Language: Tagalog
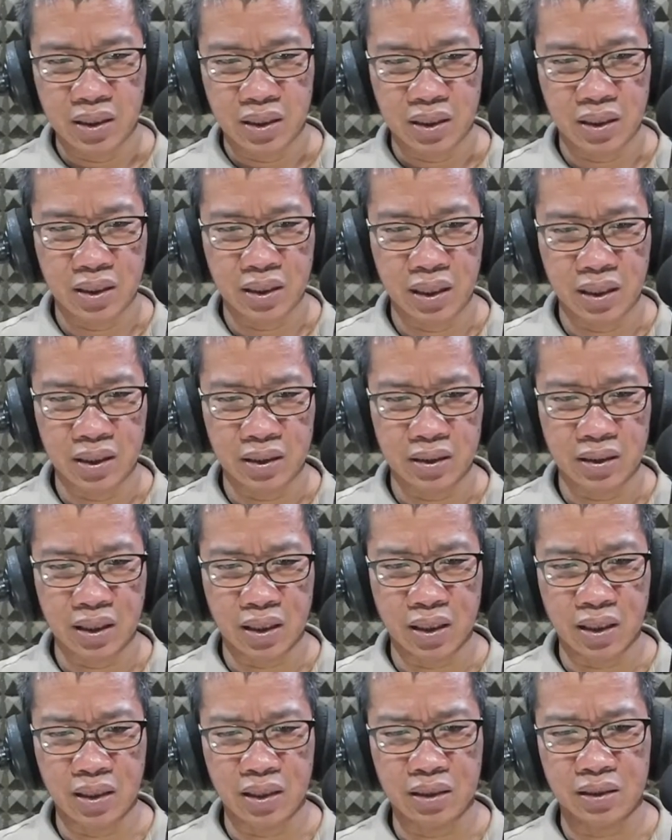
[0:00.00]
Galit na
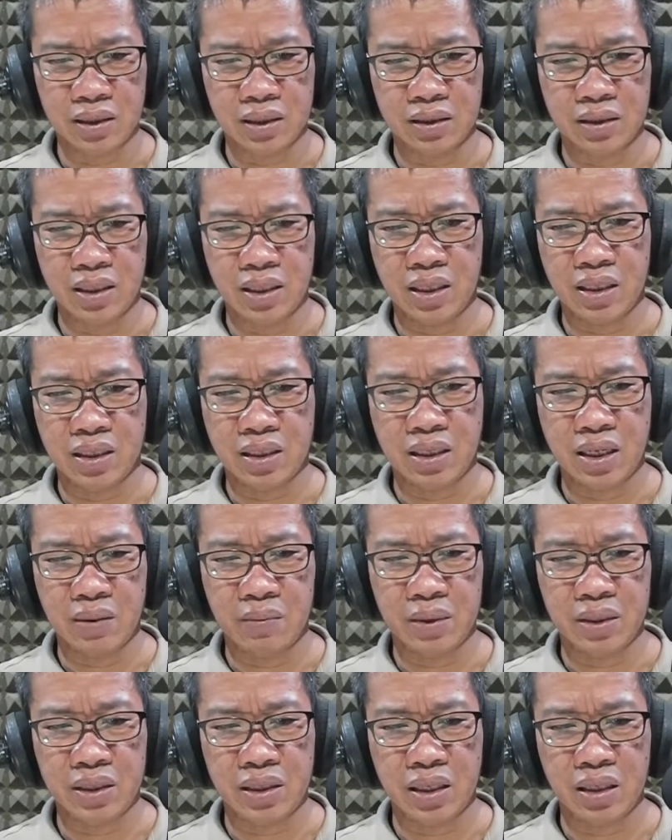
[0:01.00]
galit at
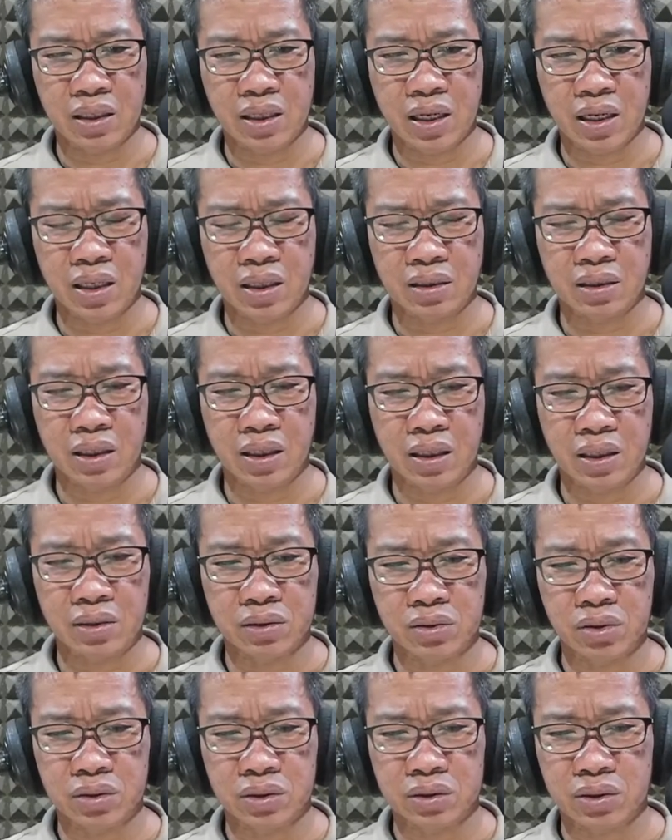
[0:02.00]
ginagamit ang lahat ng
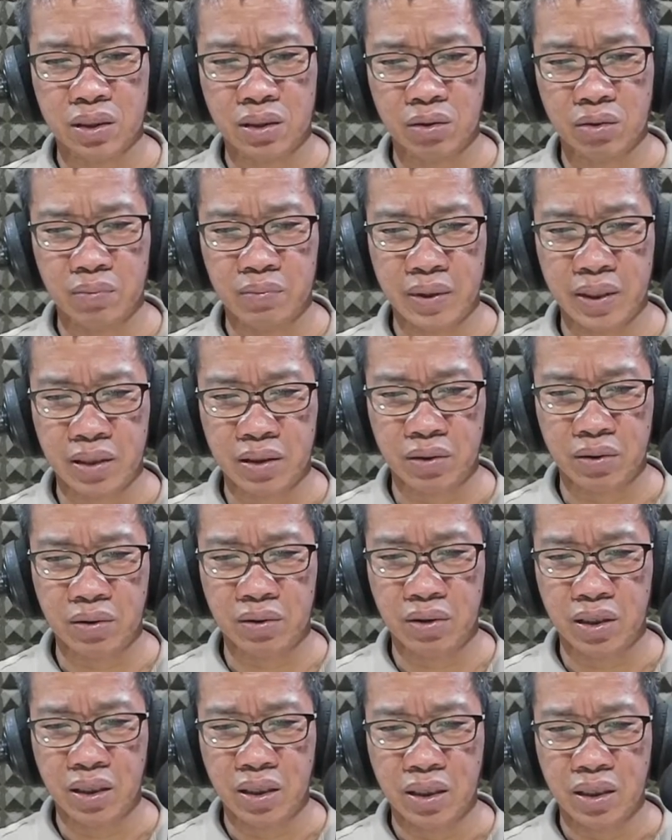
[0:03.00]
resources ng
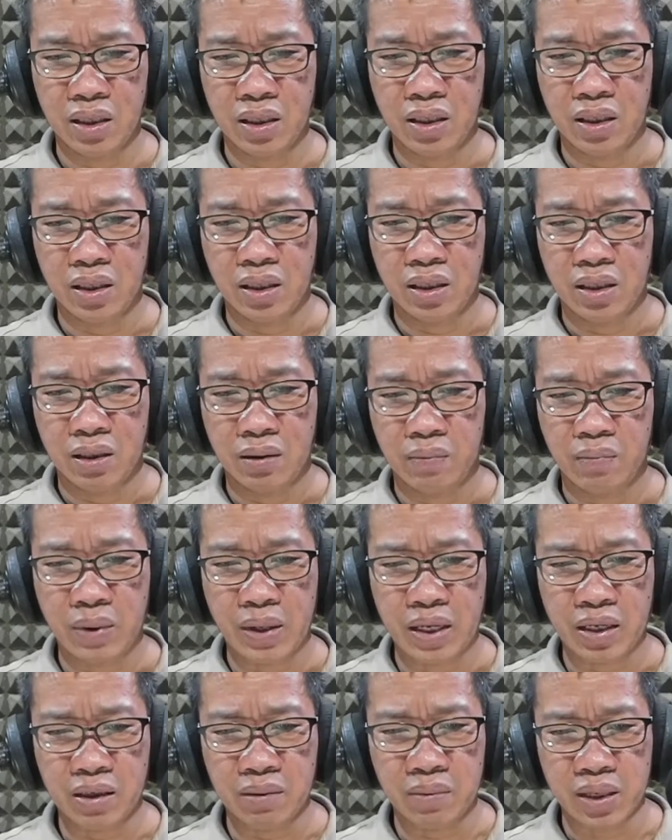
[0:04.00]
gobyerno
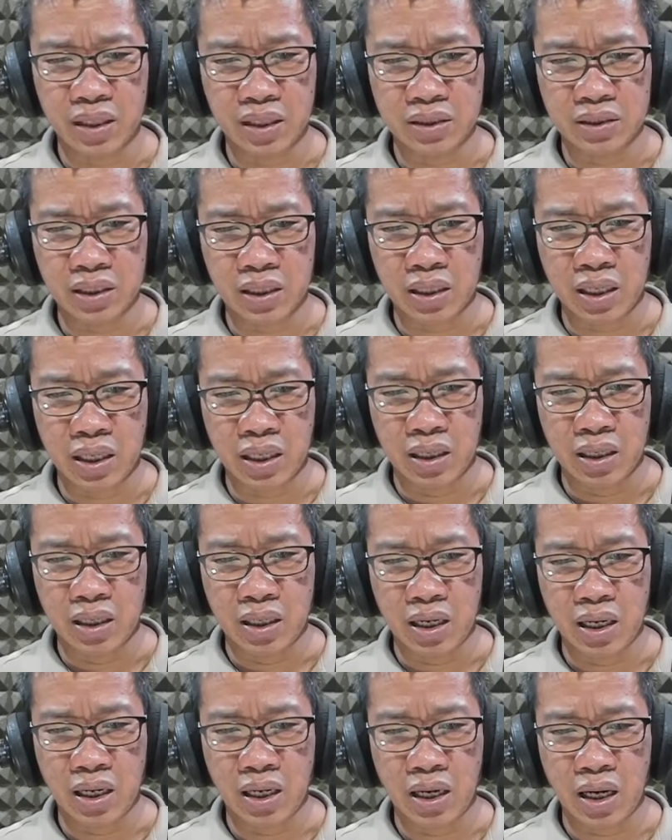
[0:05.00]
para maisara
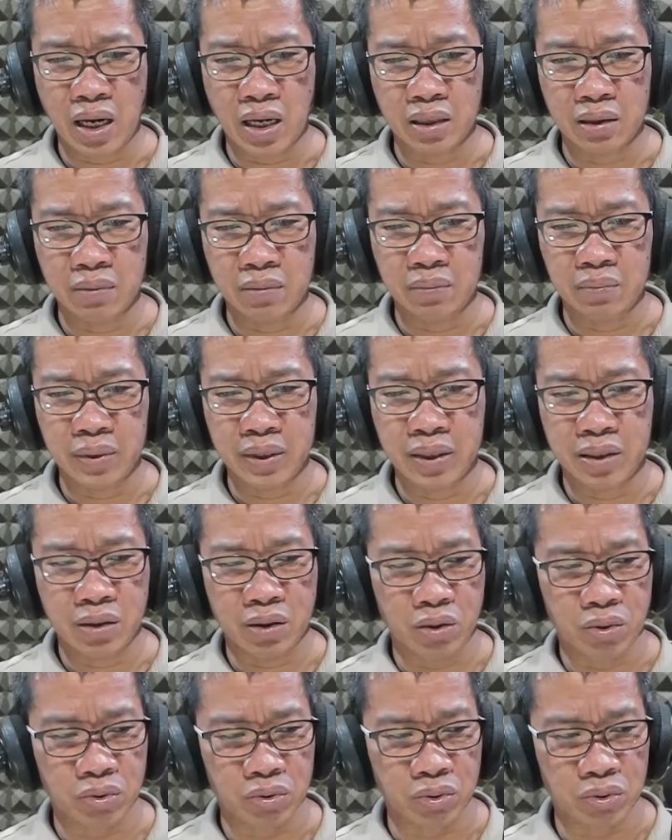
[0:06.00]
ang RMP
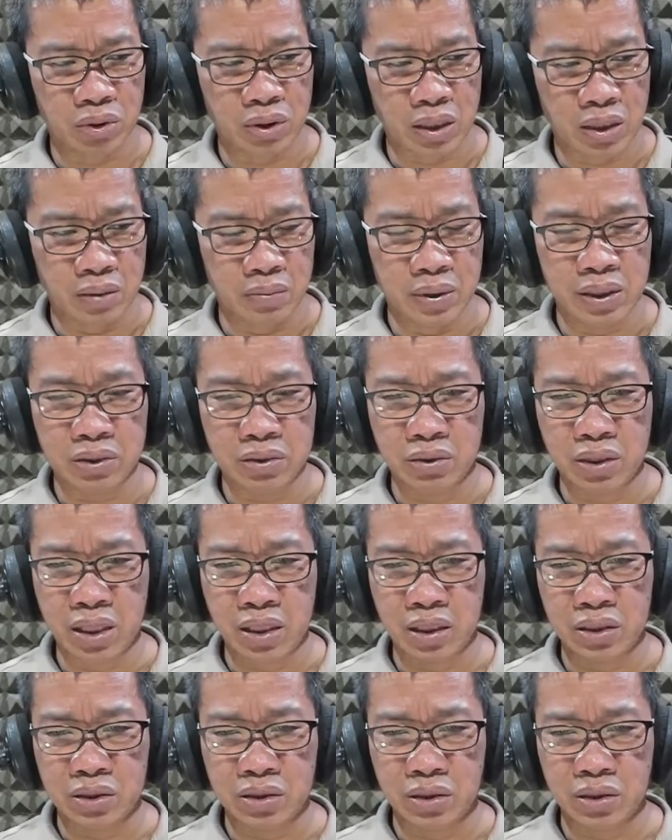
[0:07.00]
o Rural Missionaries